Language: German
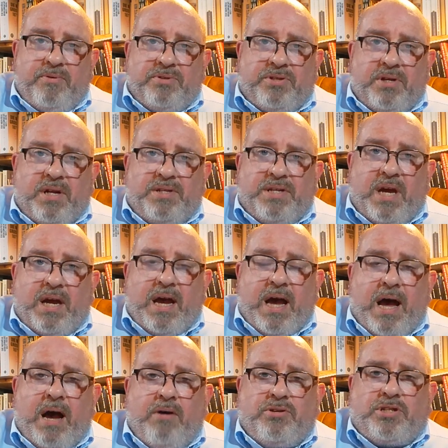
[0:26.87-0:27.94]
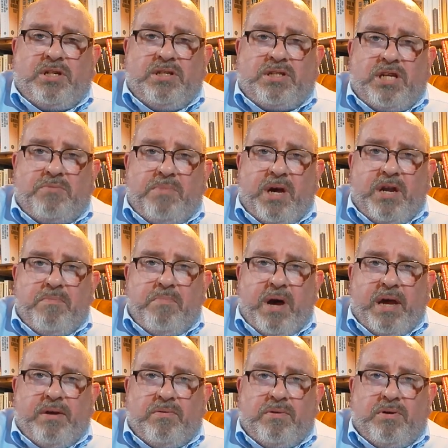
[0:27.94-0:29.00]
sondern sage ausschließlich meine
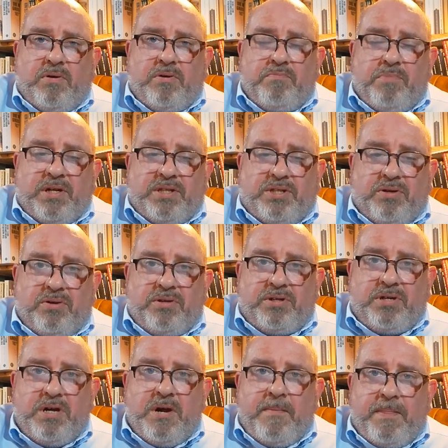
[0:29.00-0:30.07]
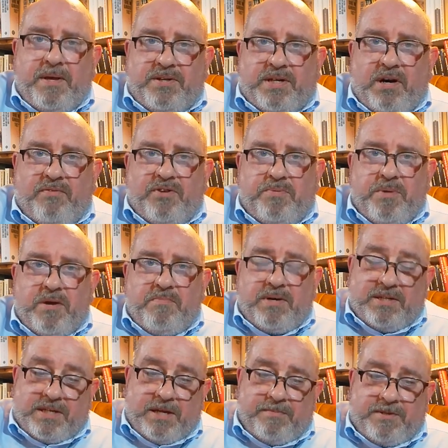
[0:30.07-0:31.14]
Meinung und mein Zeug, das kaufe ich mir immer
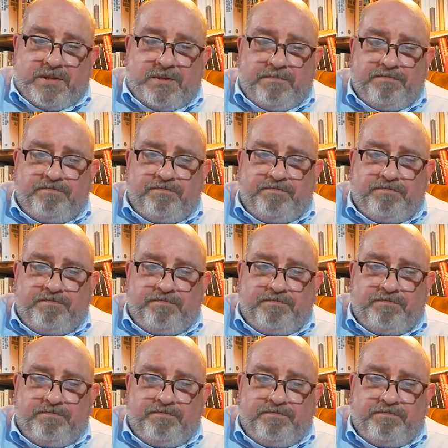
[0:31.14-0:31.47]
selbst.